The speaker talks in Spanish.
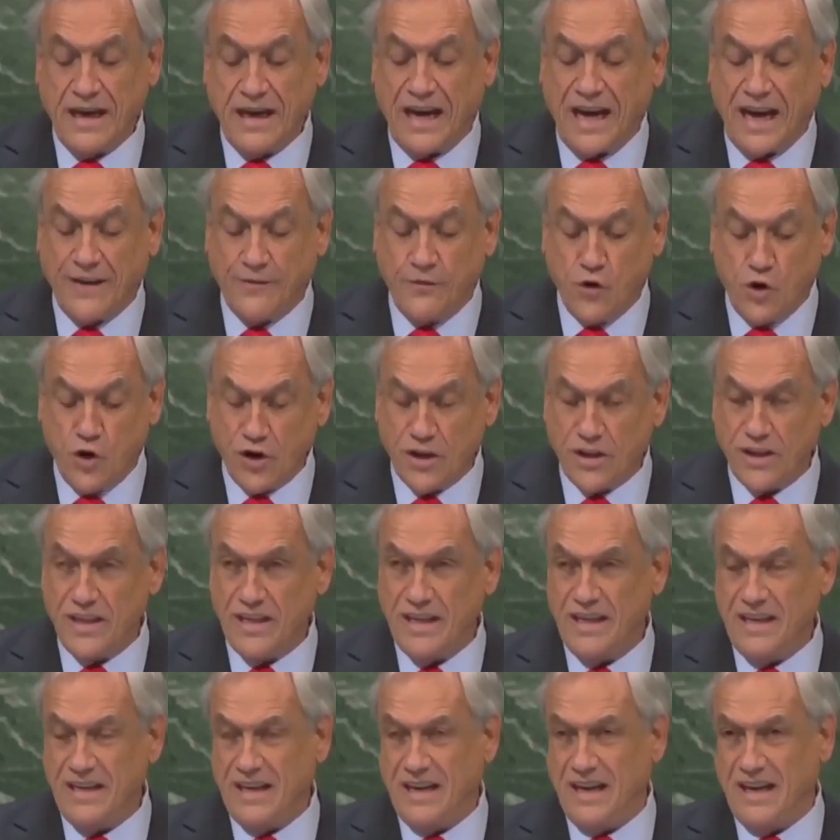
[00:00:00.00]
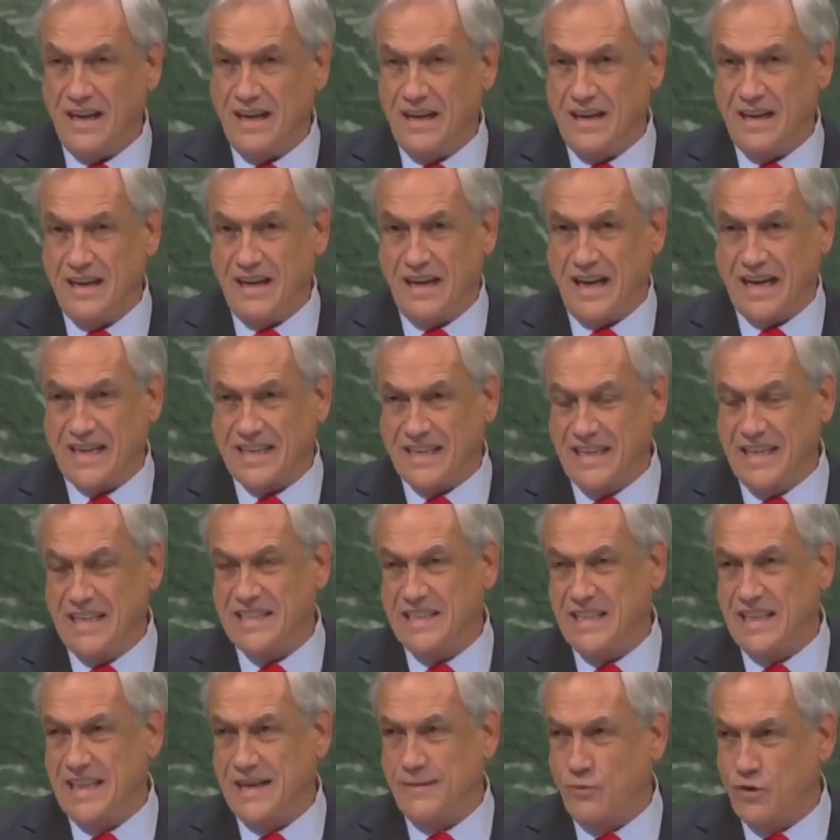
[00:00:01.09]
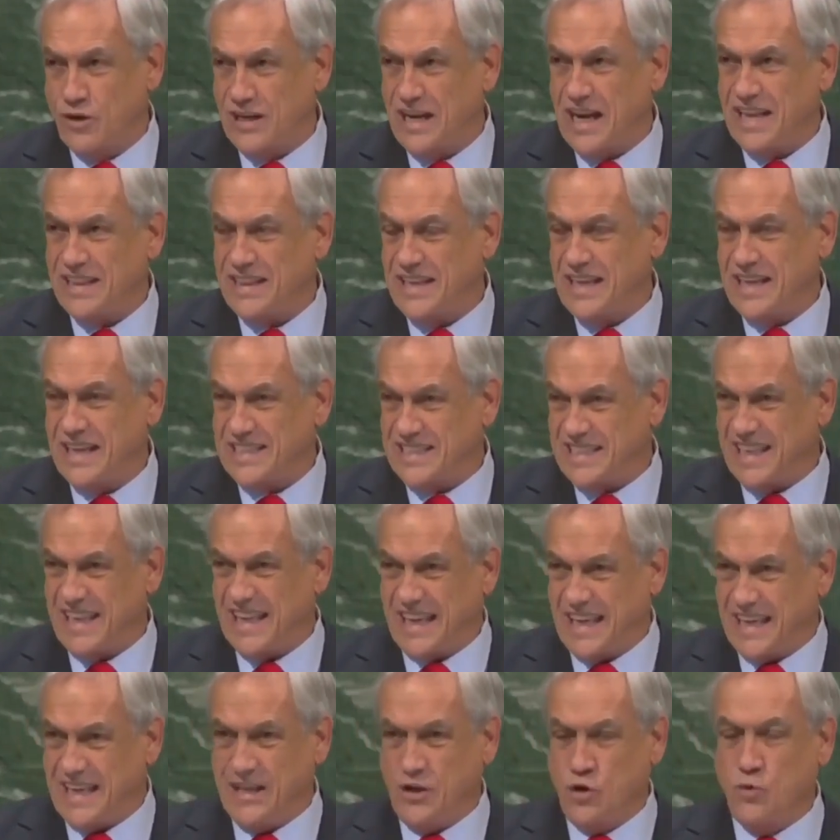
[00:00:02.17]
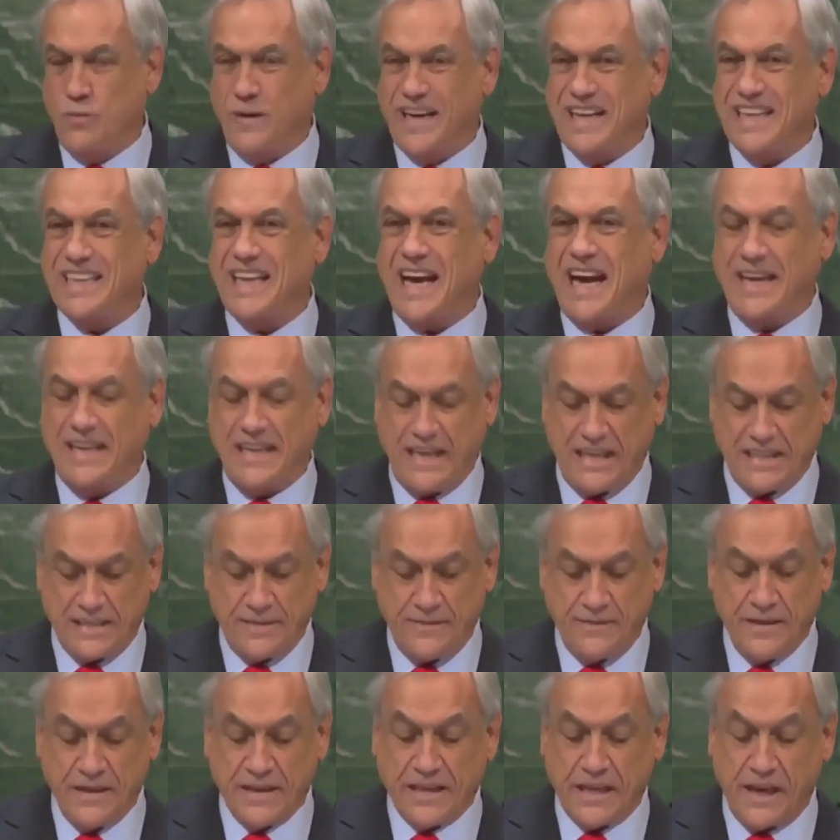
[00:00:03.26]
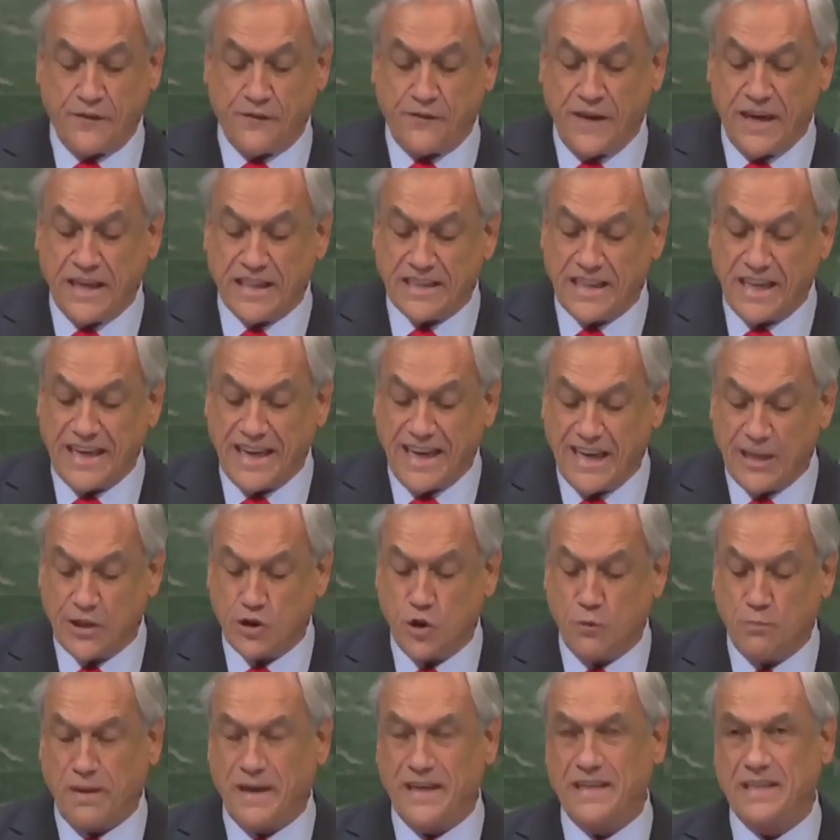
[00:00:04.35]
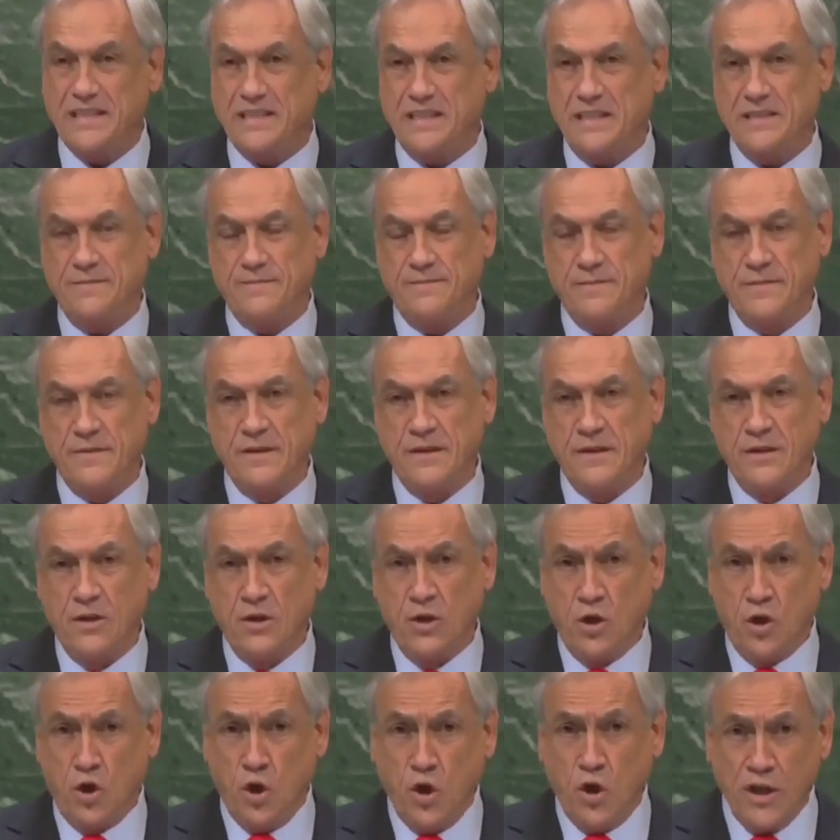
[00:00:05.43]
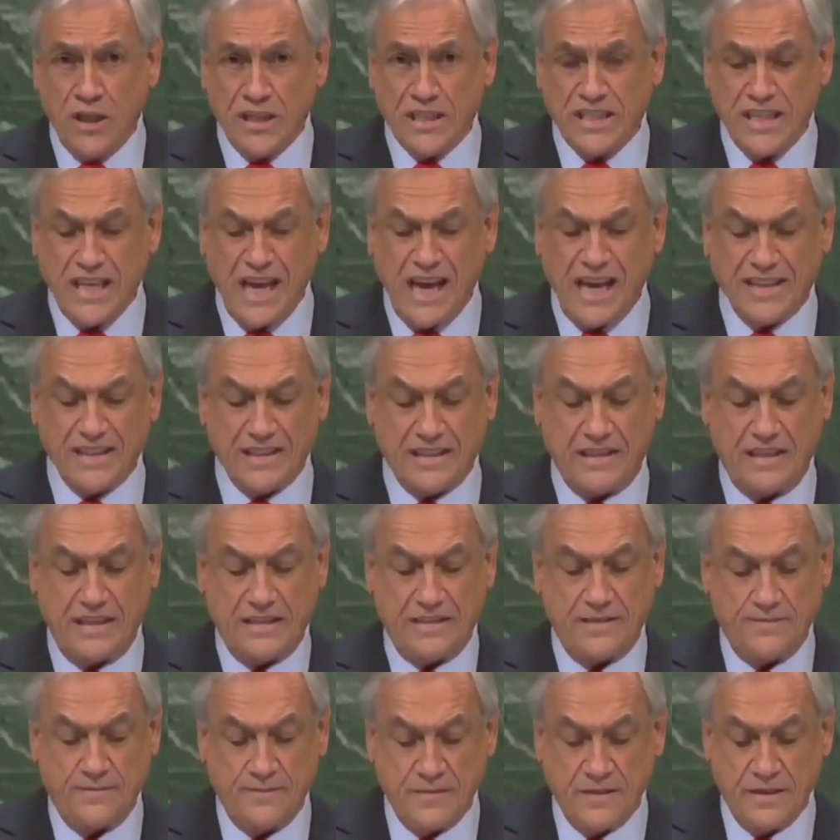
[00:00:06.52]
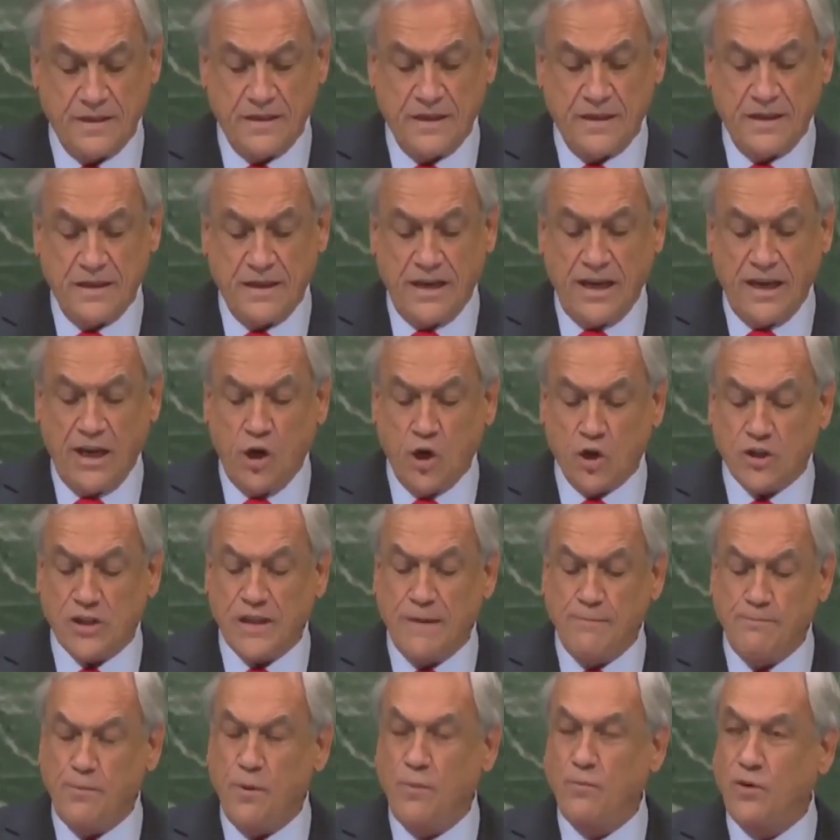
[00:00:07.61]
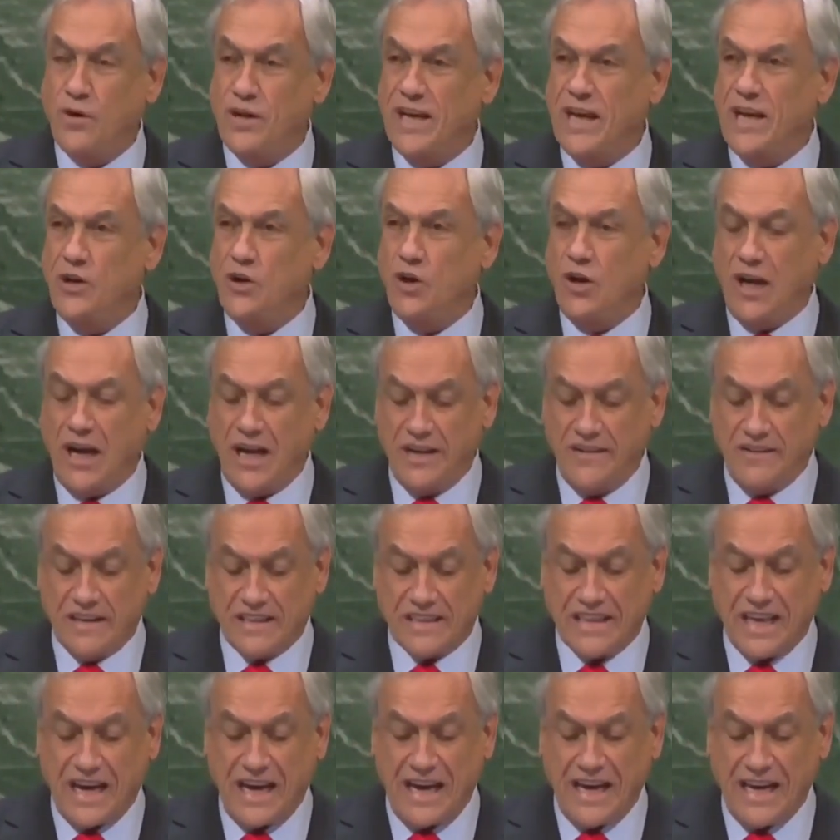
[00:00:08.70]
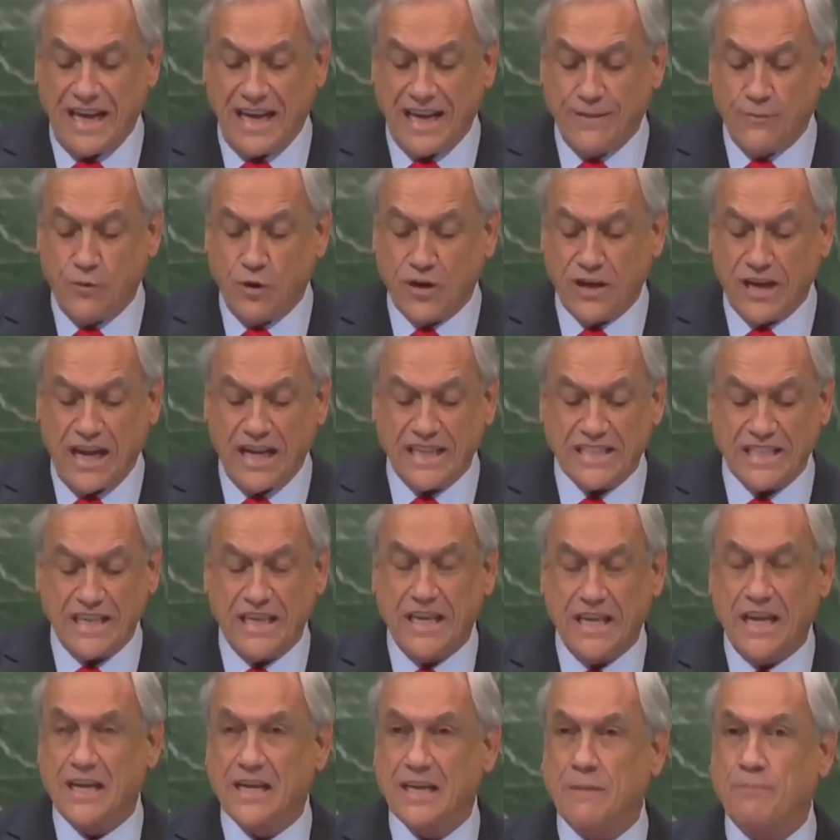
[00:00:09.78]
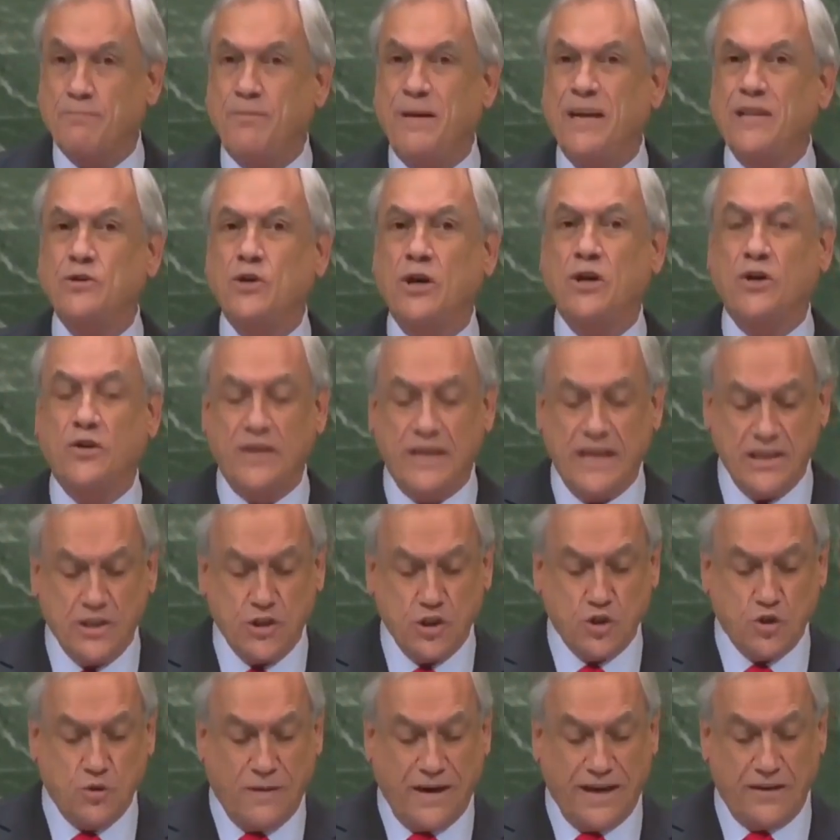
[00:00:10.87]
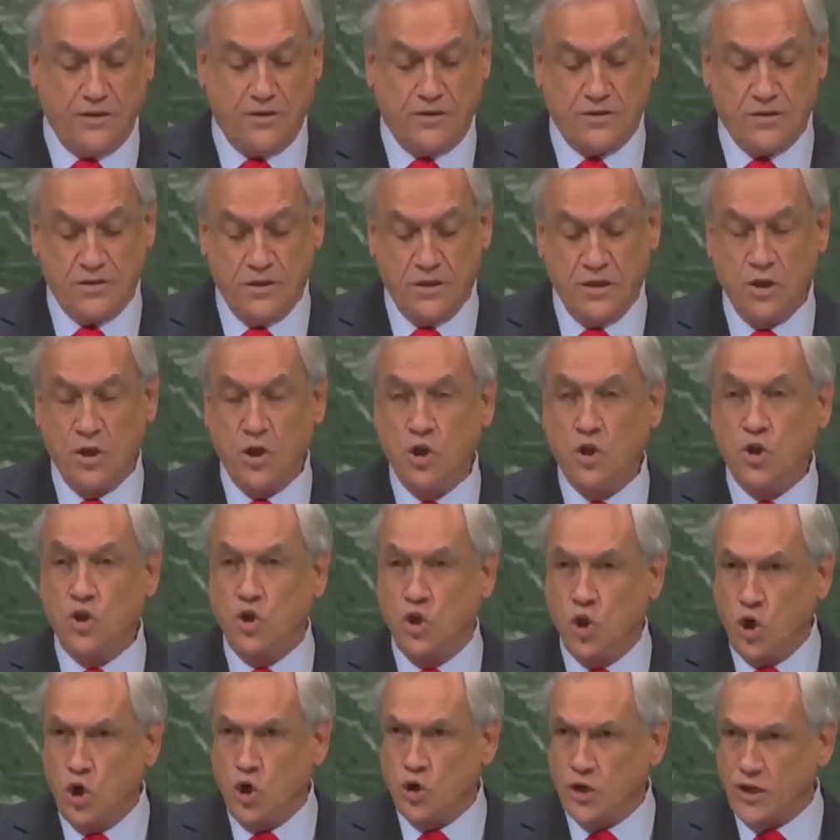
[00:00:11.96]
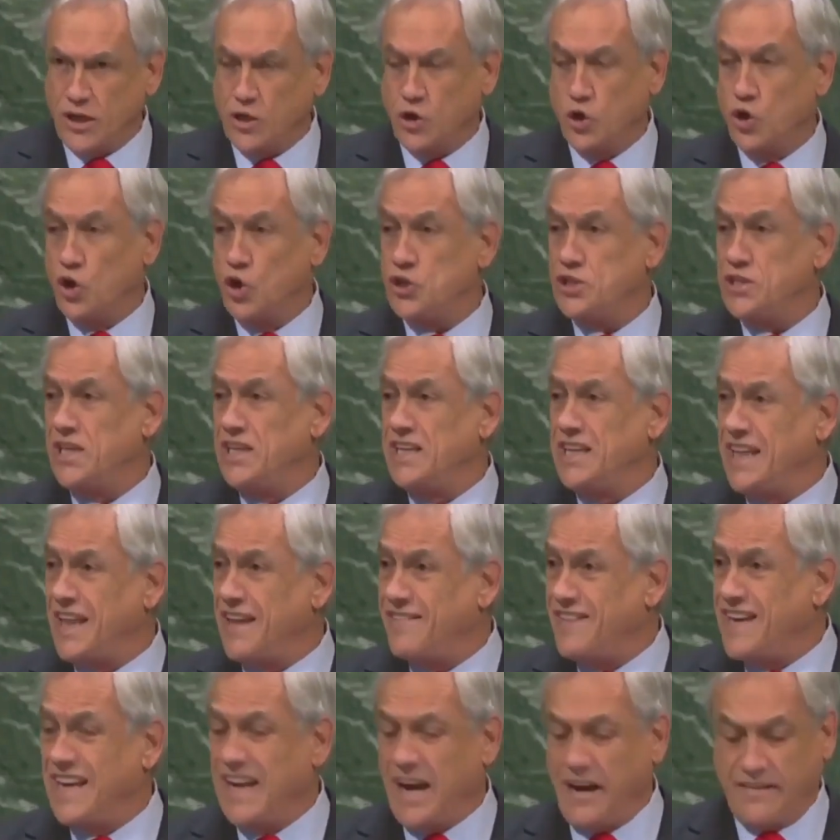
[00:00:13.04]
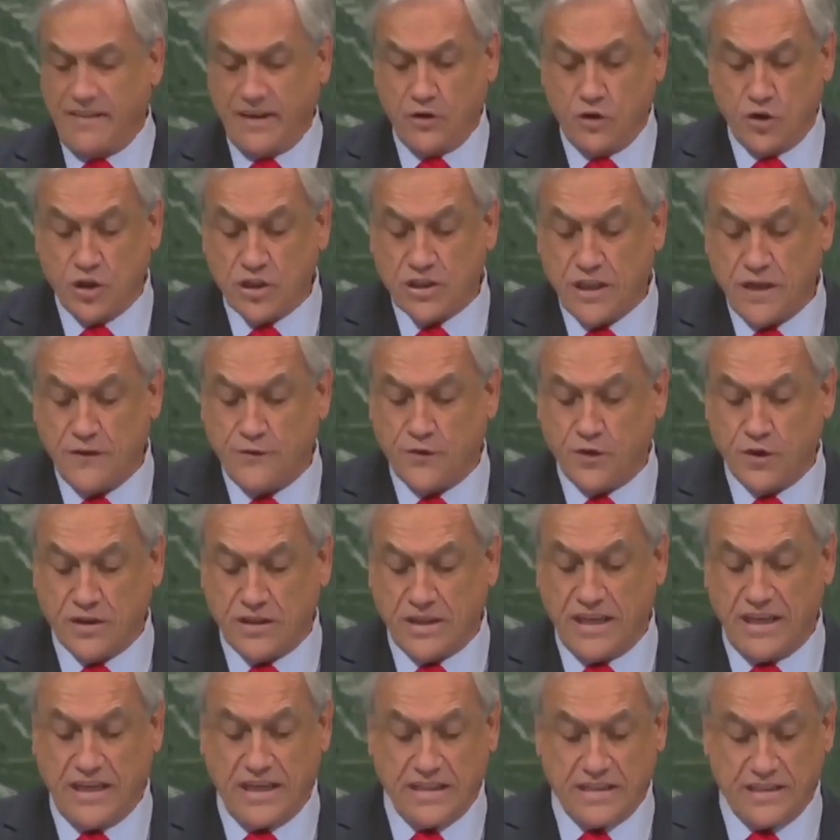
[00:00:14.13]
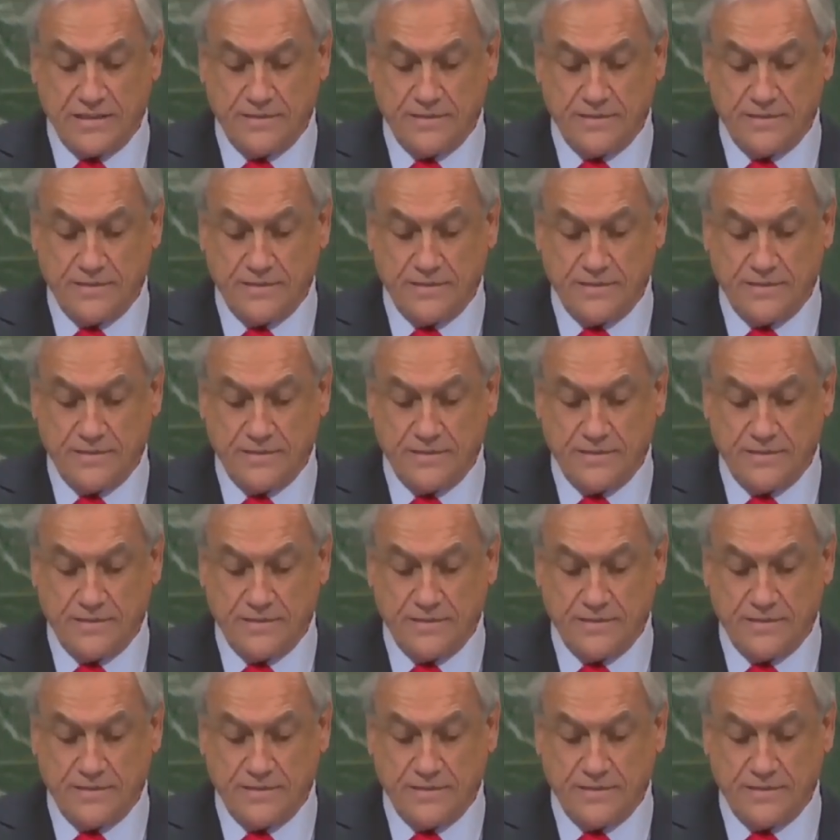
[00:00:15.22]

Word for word: aborde las crisis democráticas y humanitarias que afectan a estos países. Lo decía antes, en los tiempos modernos la libertad, la democracia y el respeto a los derechos humanos no reconocen ni debieran reconocer fronteras.